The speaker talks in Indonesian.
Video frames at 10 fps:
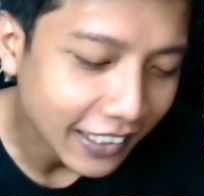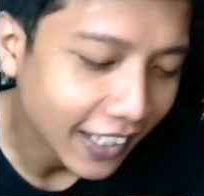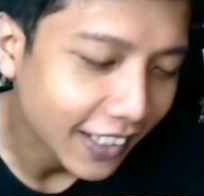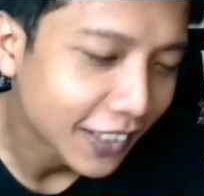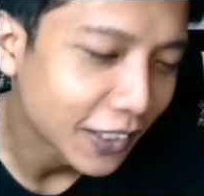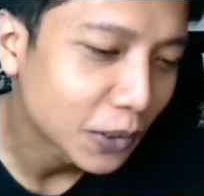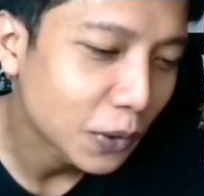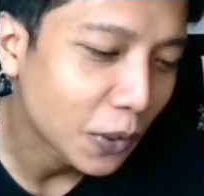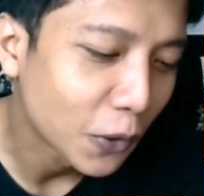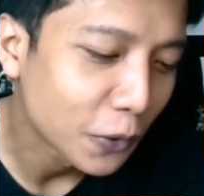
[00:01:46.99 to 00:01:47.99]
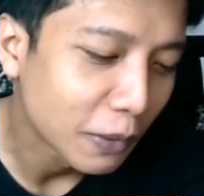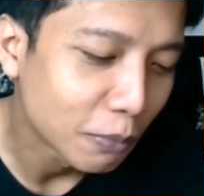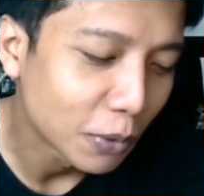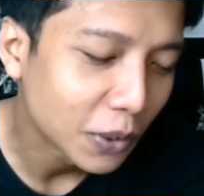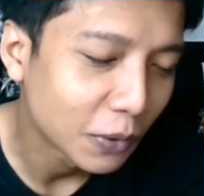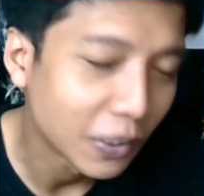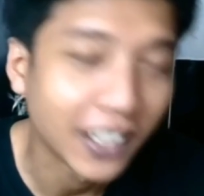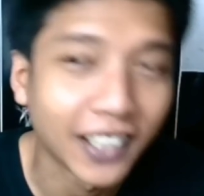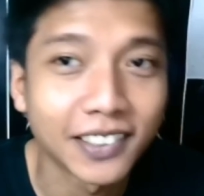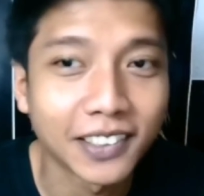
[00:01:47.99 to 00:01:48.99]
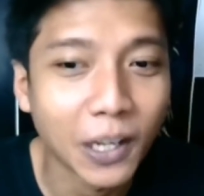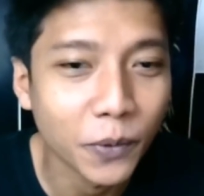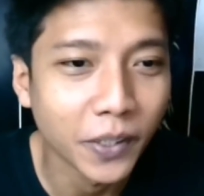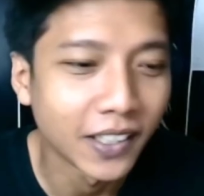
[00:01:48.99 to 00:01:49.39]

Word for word: kalian itu kalau nyebut udah dikasih tahu